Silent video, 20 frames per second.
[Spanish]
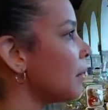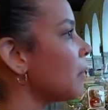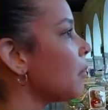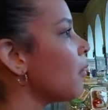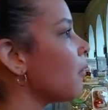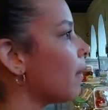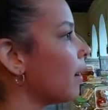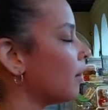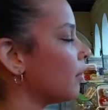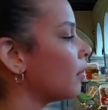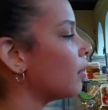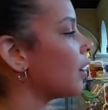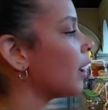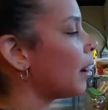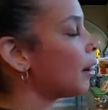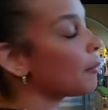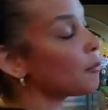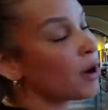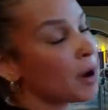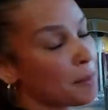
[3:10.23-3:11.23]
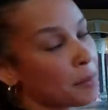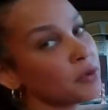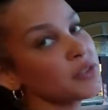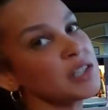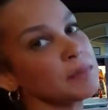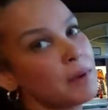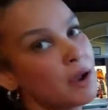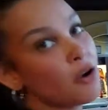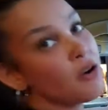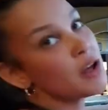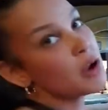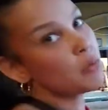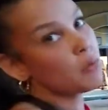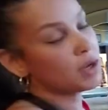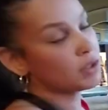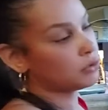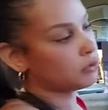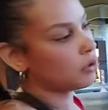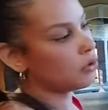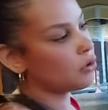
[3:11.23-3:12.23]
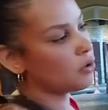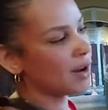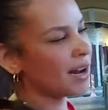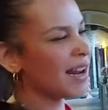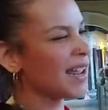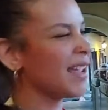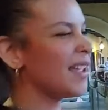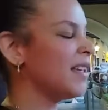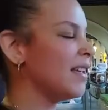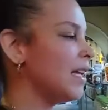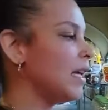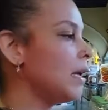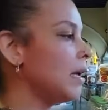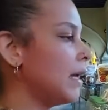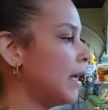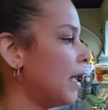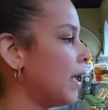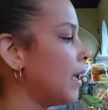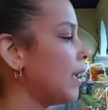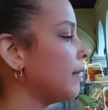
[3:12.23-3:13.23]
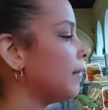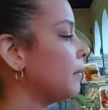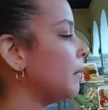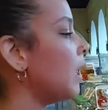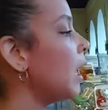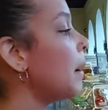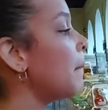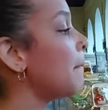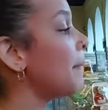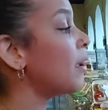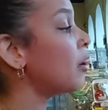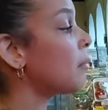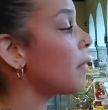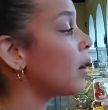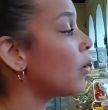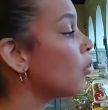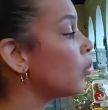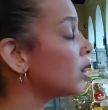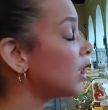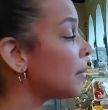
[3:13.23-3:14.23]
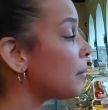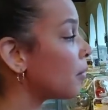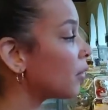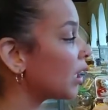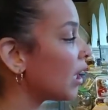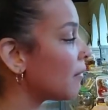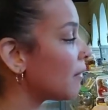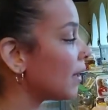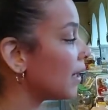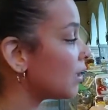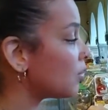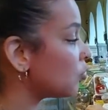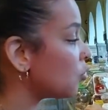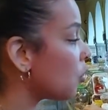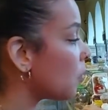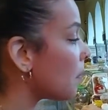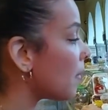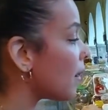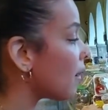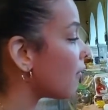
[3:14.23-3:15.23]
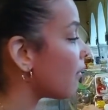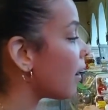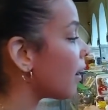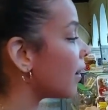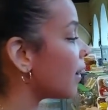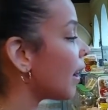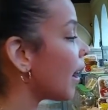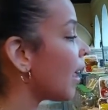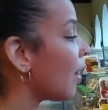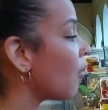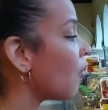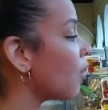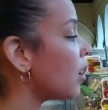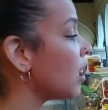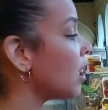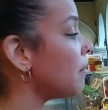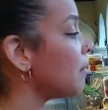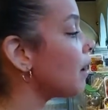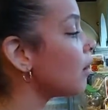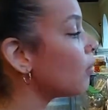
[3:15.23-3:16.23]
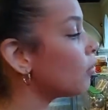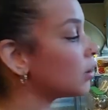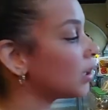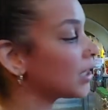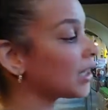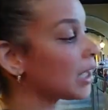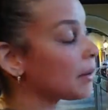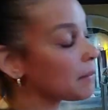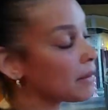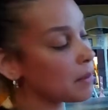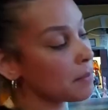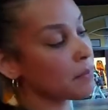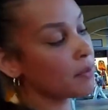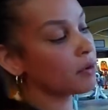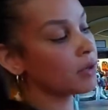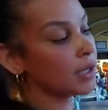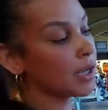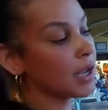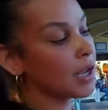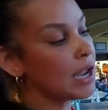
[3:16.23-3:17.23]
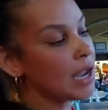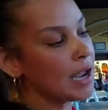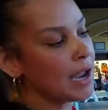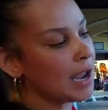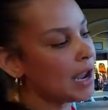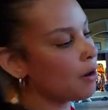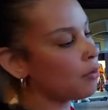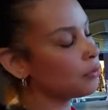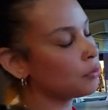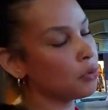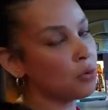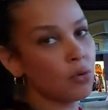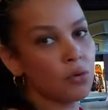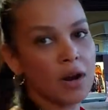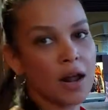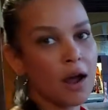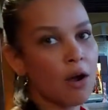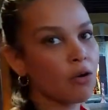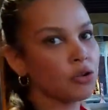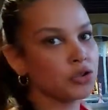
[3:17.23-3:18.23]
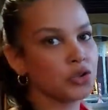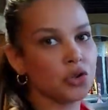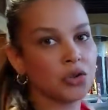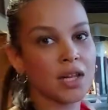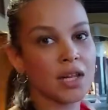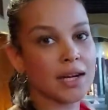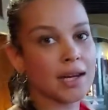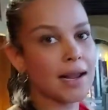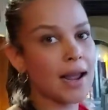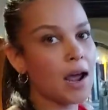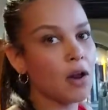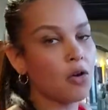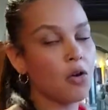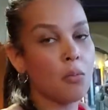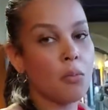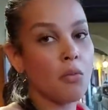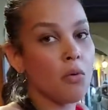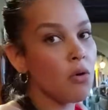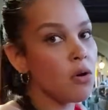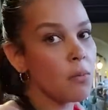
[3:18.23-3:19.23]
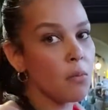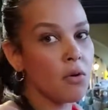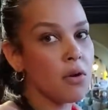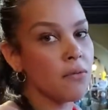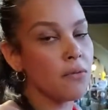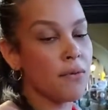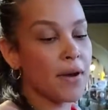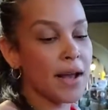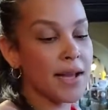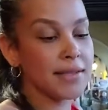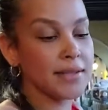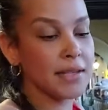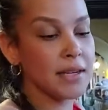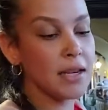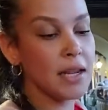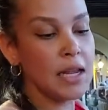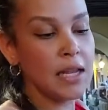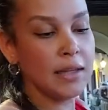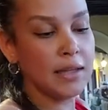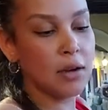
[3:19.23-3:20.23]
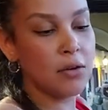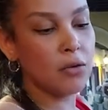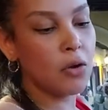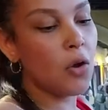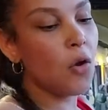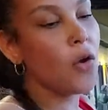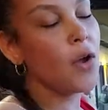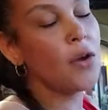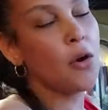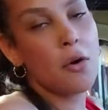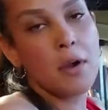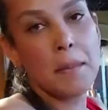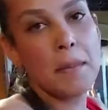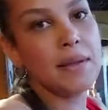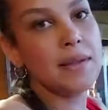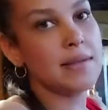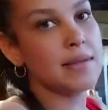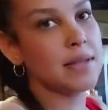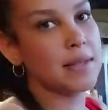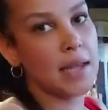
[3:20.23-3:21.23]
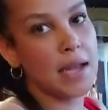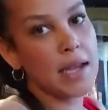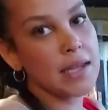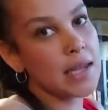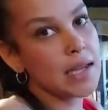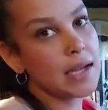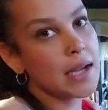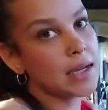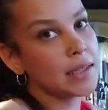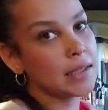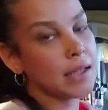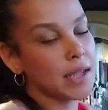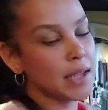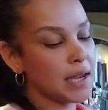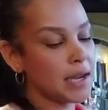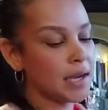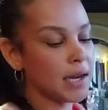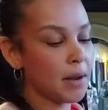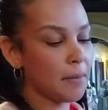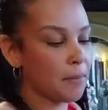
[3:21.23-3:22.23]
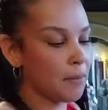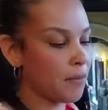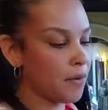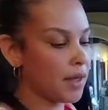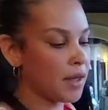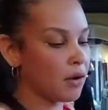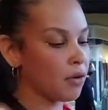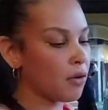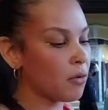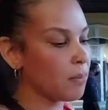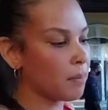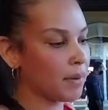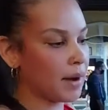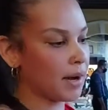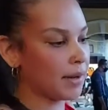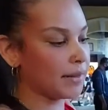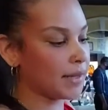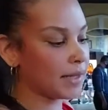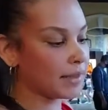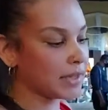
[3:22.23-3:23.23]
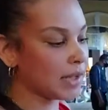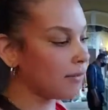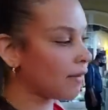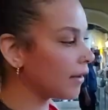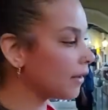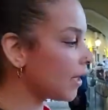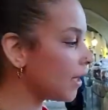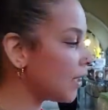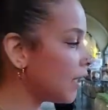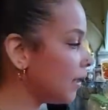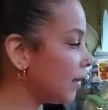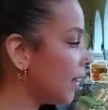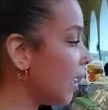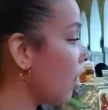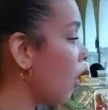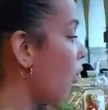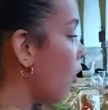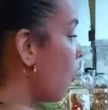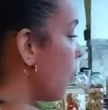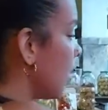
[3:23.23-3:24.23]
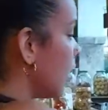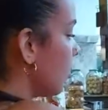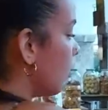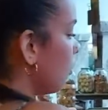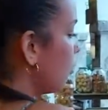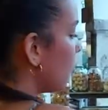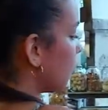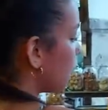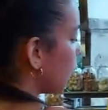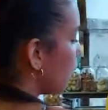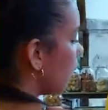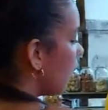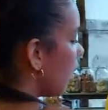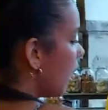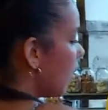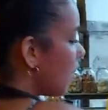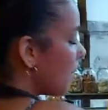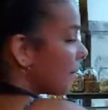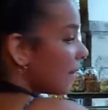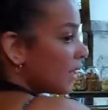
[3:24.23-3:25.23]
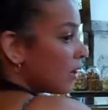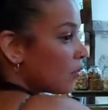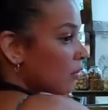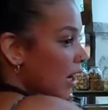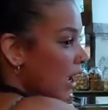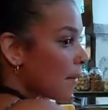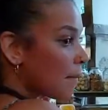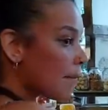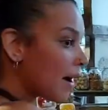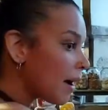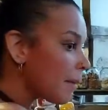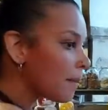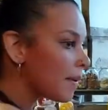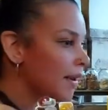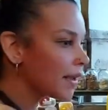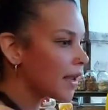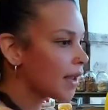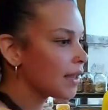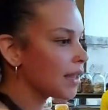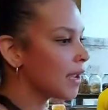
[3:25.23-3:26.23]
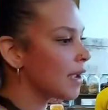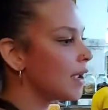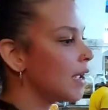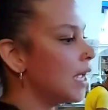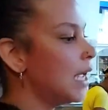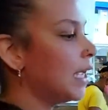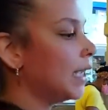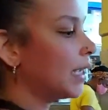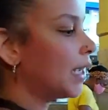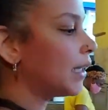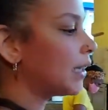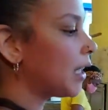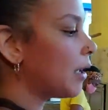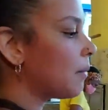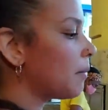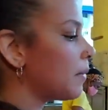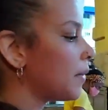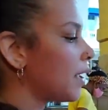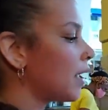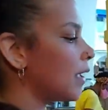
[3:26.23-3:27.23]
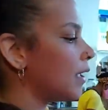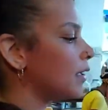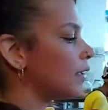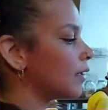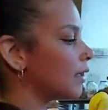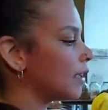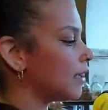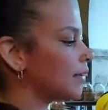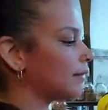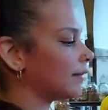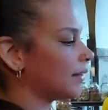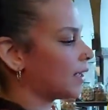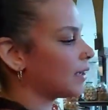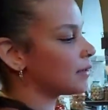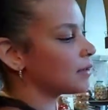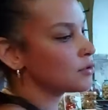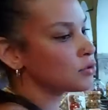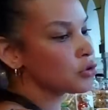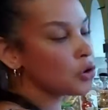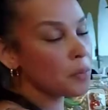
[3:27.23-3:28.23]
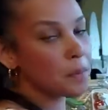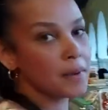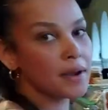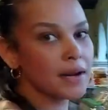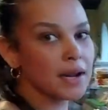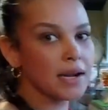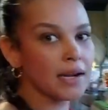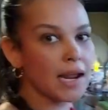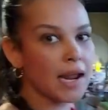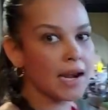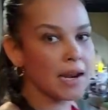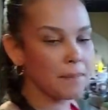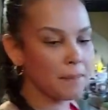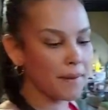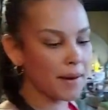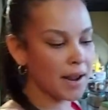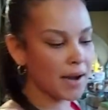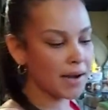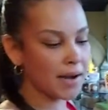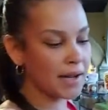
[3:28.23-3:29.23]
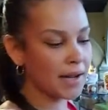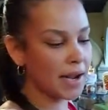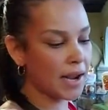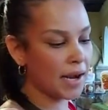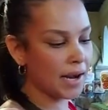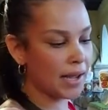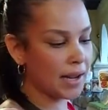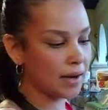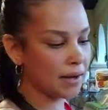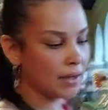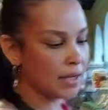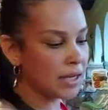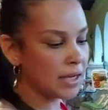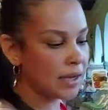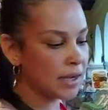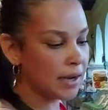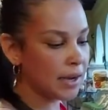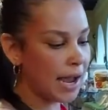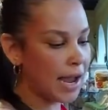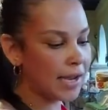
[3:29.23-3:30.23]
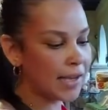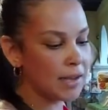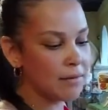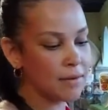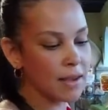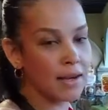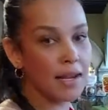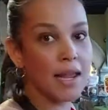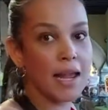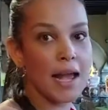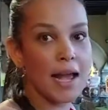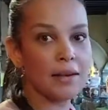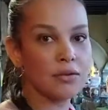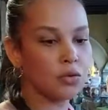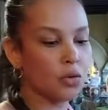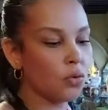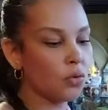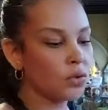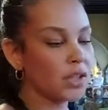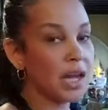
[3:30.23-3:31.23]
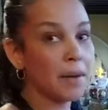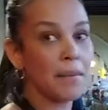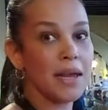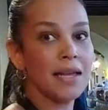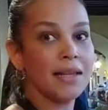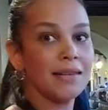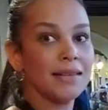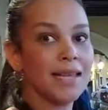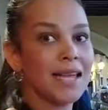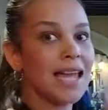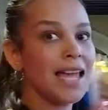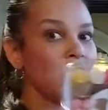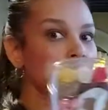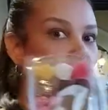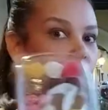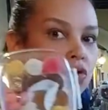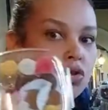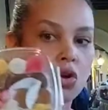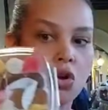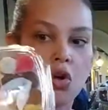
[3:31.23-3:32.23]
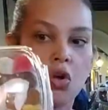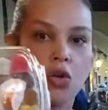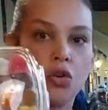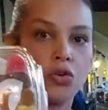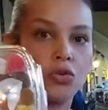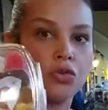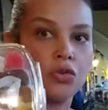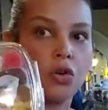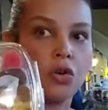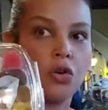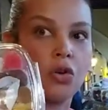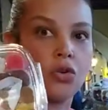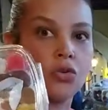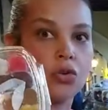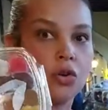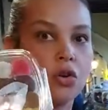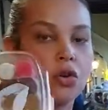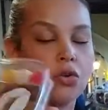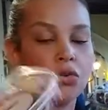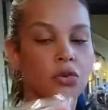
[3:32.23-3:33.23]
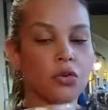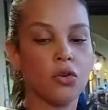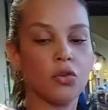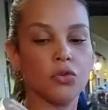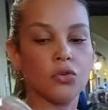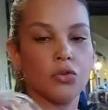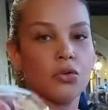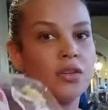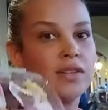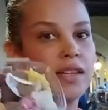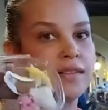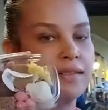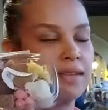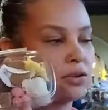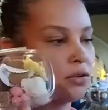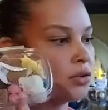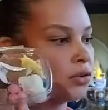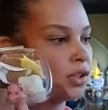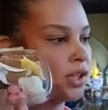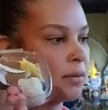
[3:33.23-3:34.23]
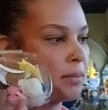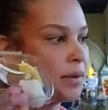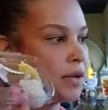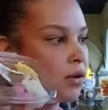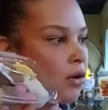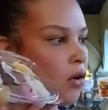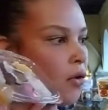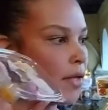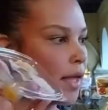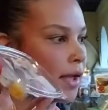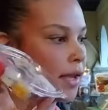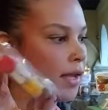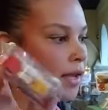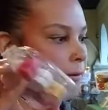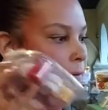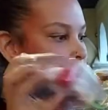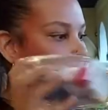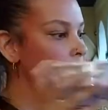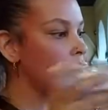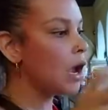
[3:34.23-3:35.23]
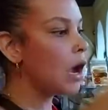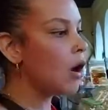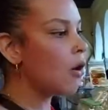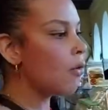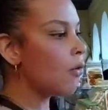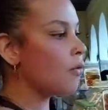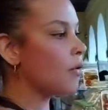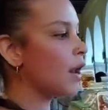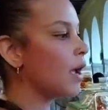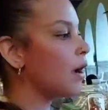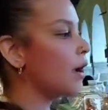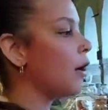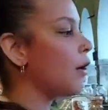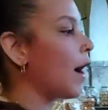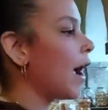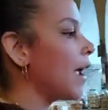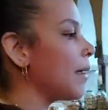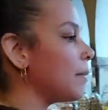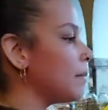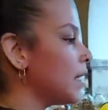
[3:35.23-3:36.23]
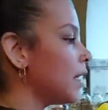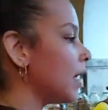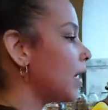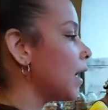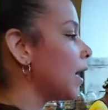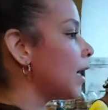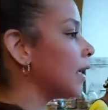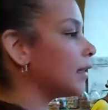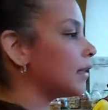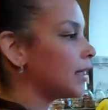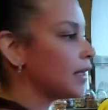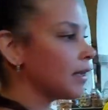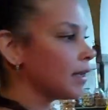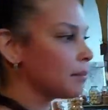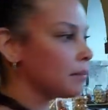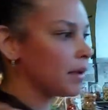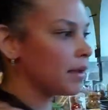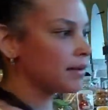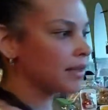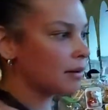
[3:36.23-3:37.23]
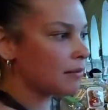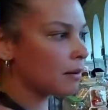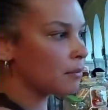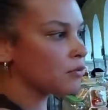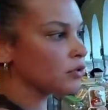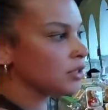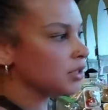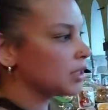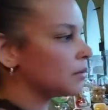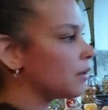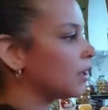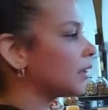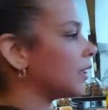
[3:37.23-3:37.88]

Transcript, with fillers: el mismo valor, a un aproximado de 4 dólares. Es pero me gusta porque viene súper variado y me gusta también porque es una opción de regalo muy, muy fácil. Que uno, obviamente, si están aquí en Cartagena, pueden comprar de estas bandejitas o incluso vi unas más pequeñas que también están súper geniales para regalar. Aquí viene absolutamente todos, todos, todos los dulcecitos típicos de aquí. Una, ay, mira, este me llama muchísima